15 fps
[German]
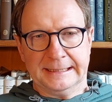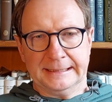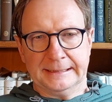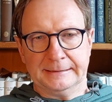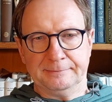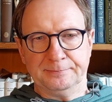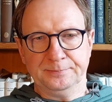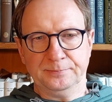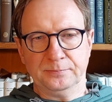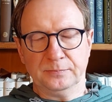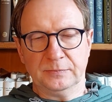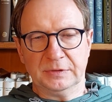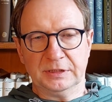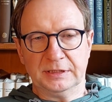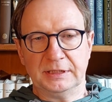
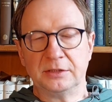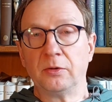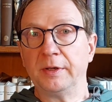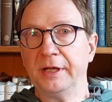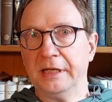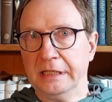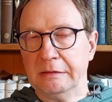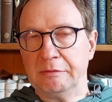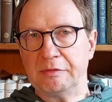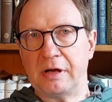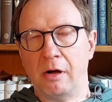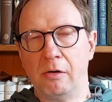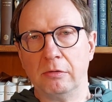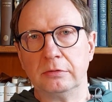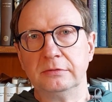Ähm, die neue
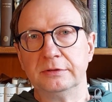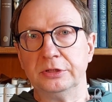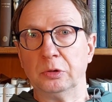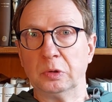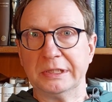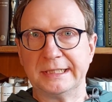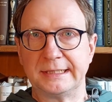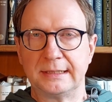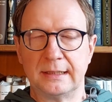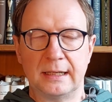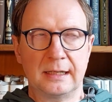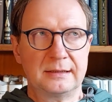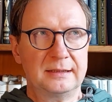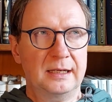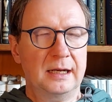Ehefrau,
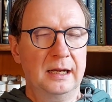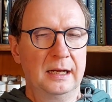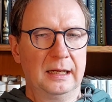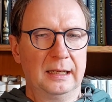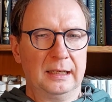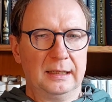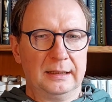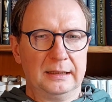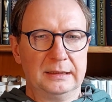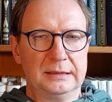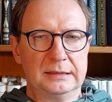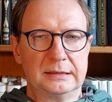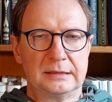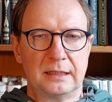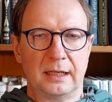Nunziata,
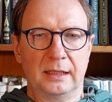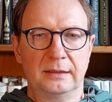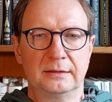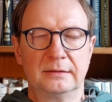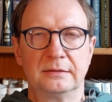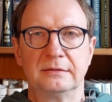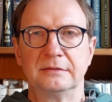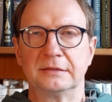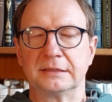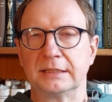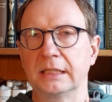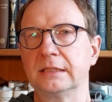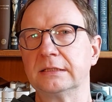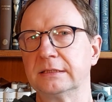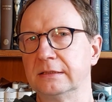ist ein
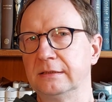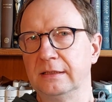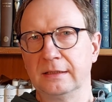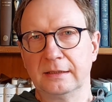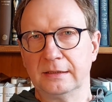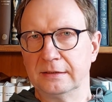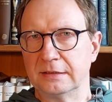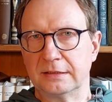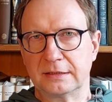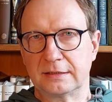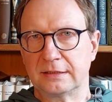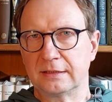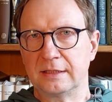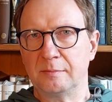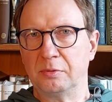
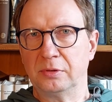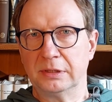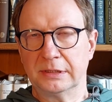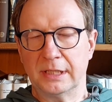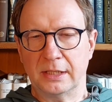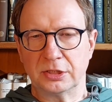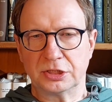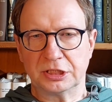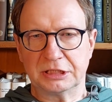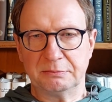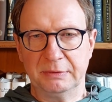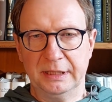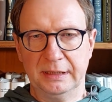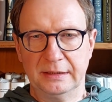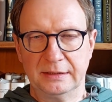16-jähriges neapolitanisches
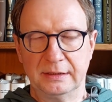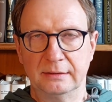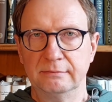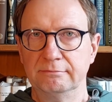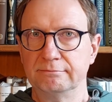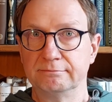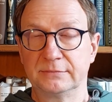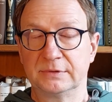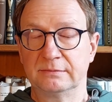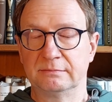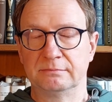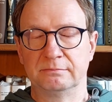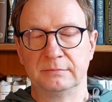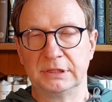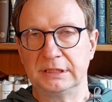Mädchen,
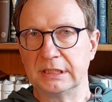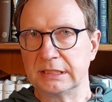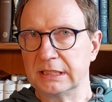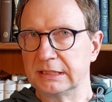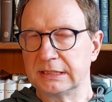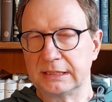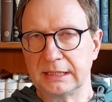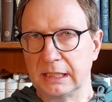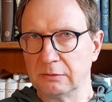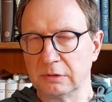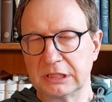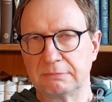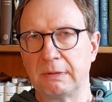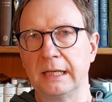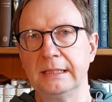mit ihren 16 Jahren
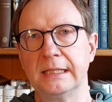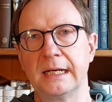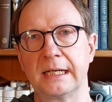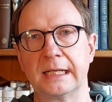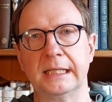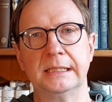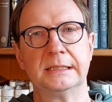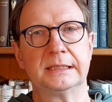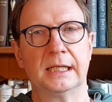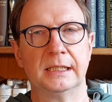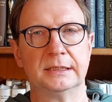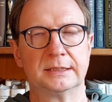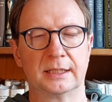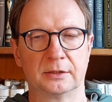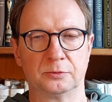nur zwei Jahre älter
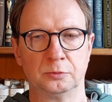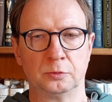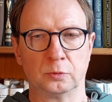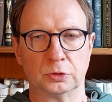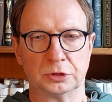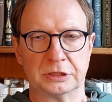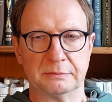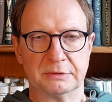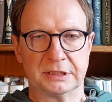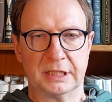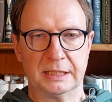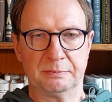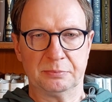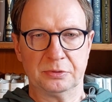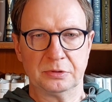als Arturo zu dem
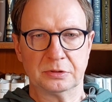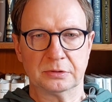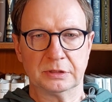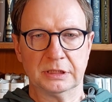Zeitpunkt.